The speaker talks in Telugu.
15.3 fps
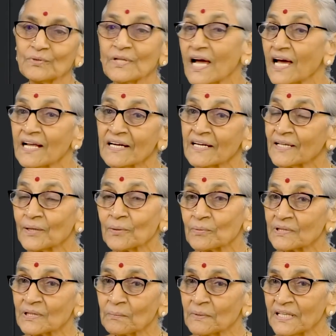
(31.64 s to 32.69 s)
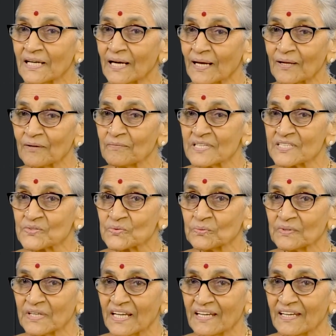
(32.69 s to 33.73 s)
ఉదాహరణకి కొంతమంది నగలు
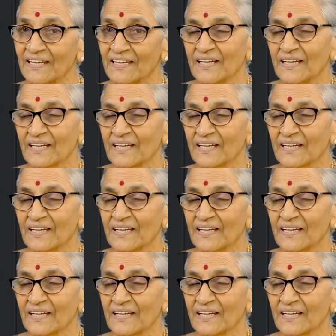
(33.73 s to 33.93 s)
వేసుకుంటే